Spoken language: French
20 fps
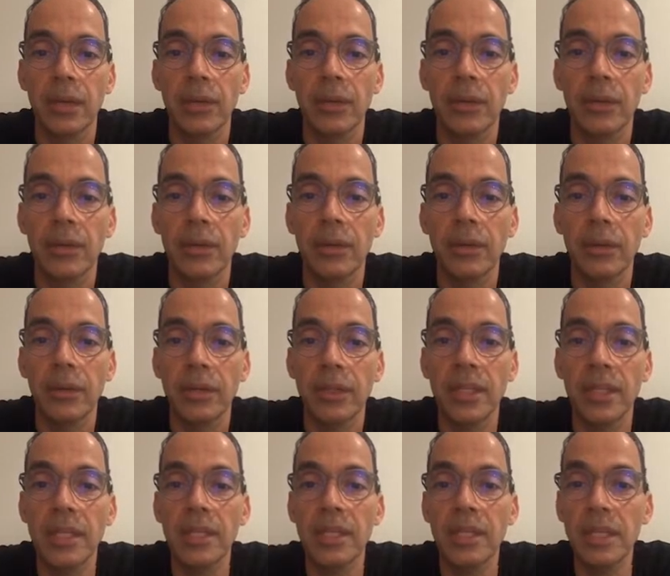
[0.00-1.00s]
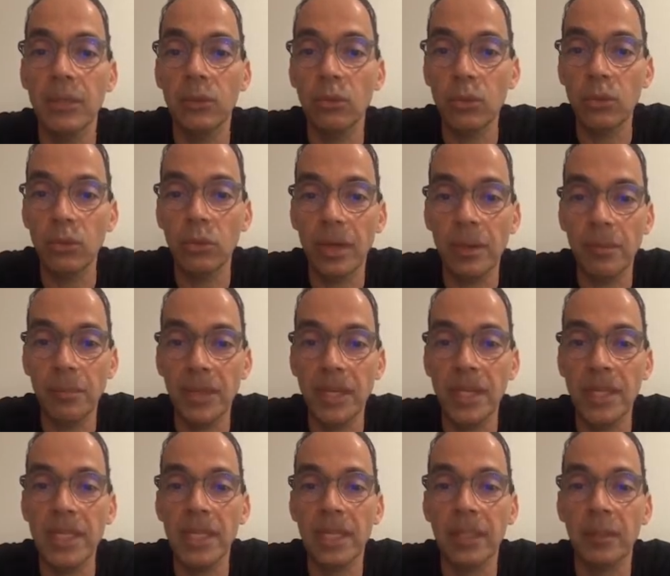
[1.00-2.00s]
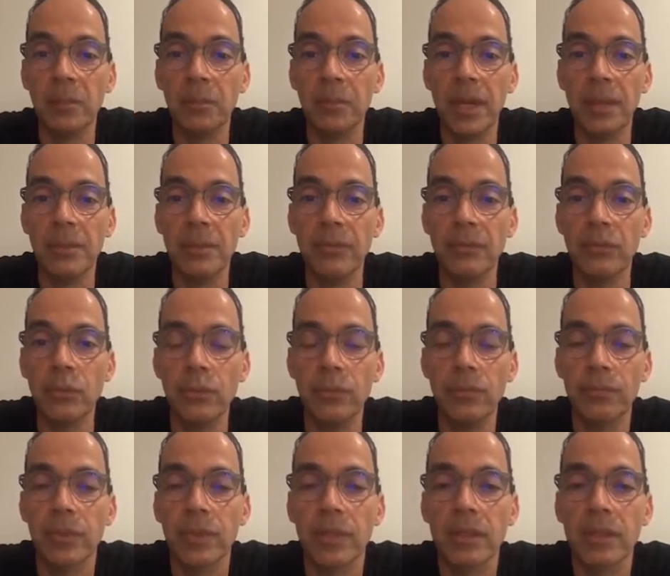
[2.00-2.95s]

Euh, Daisy, toujours un plaisir d'être parmi vous.